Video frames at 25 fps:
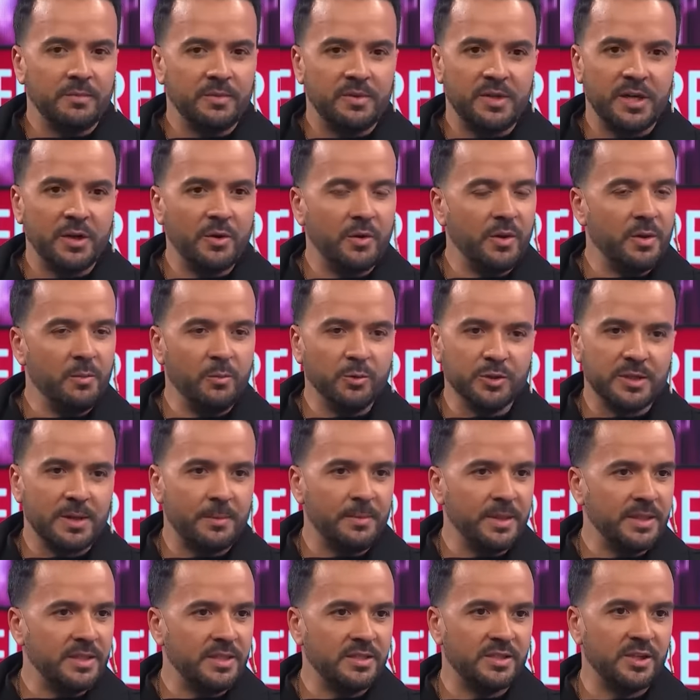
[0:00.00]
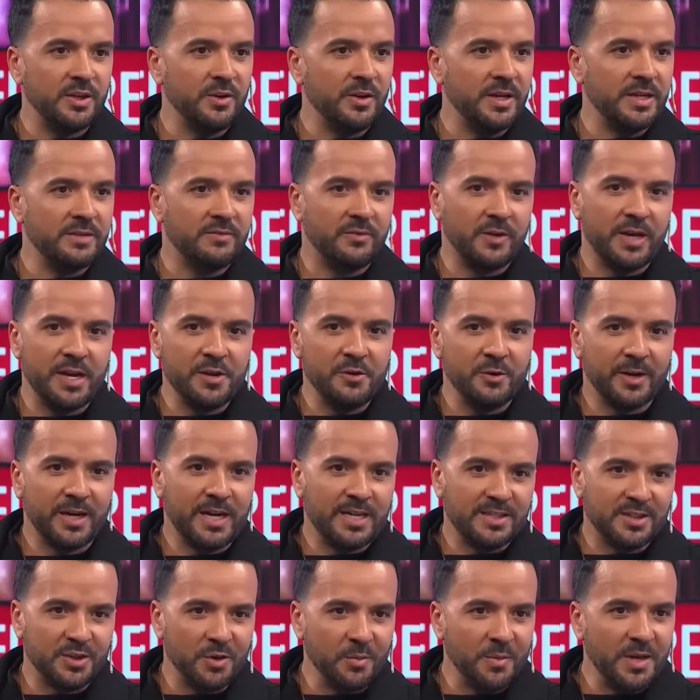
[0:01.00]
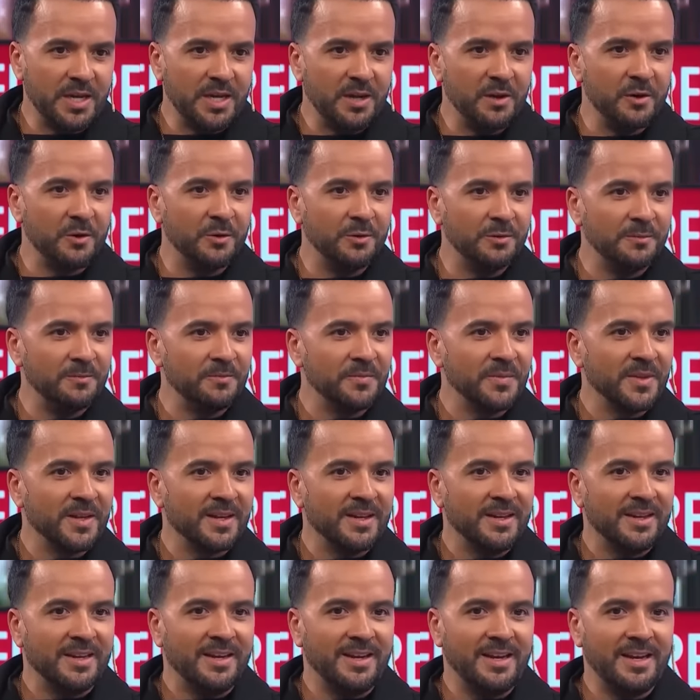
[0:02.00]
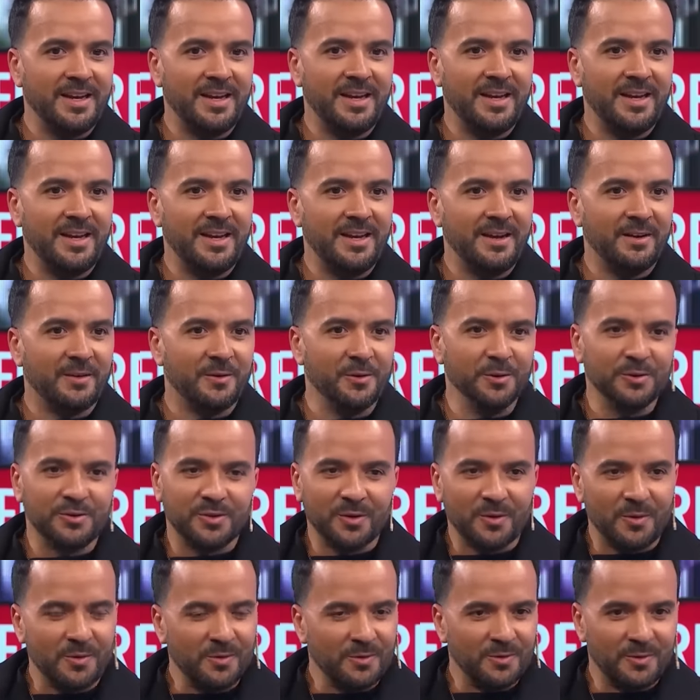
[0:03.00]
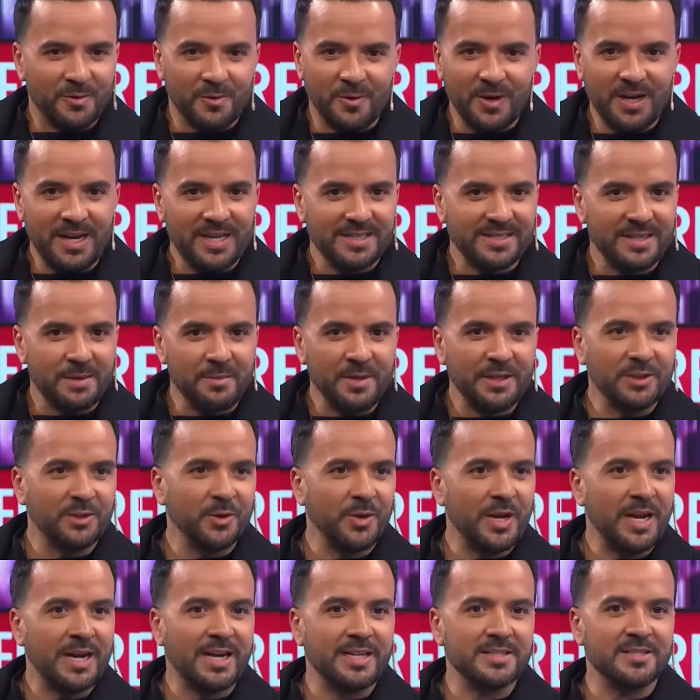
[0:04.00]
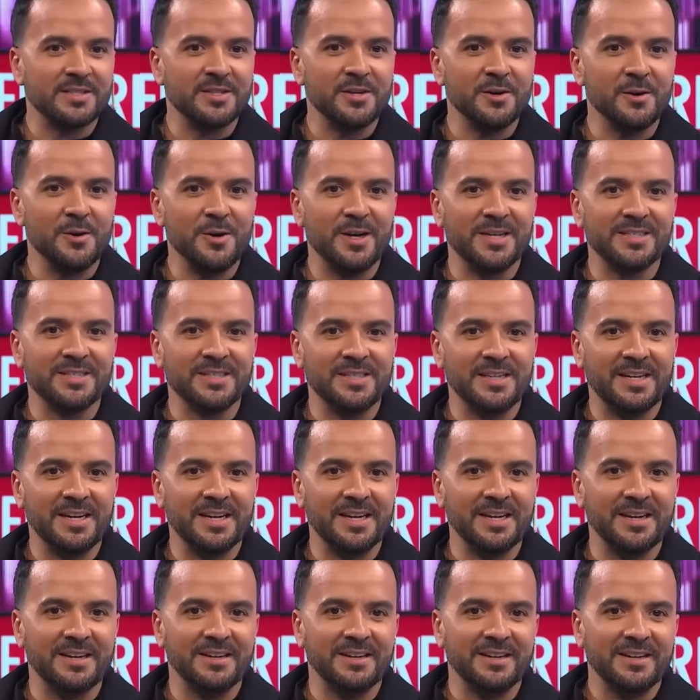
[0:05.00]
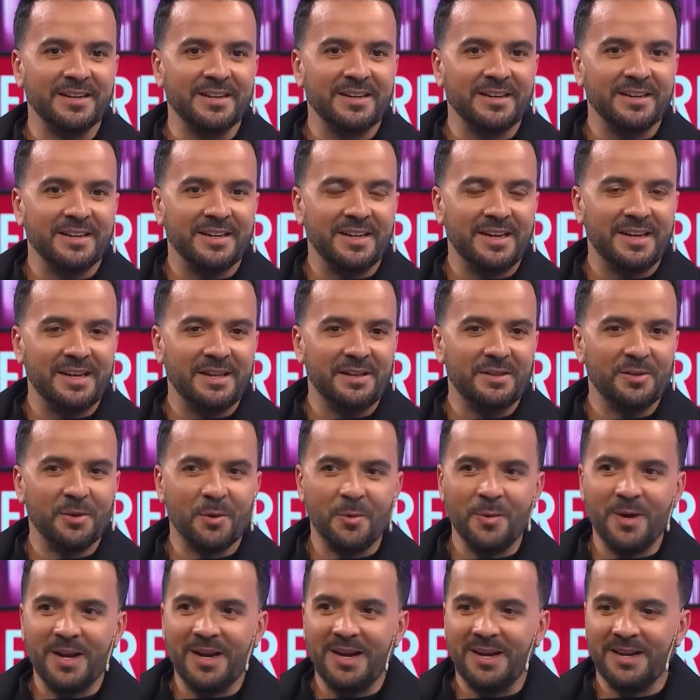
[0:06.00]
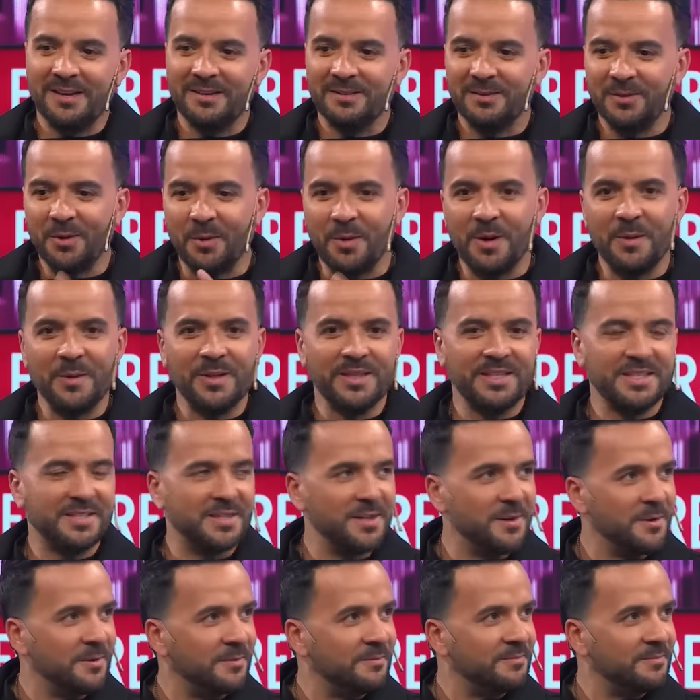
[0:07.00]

lleno de muchas bendiciones. Fue el año que nació mi hijo. Eh, justo con, el lanzamiento de la canción, así que eh, doble, doble bendición.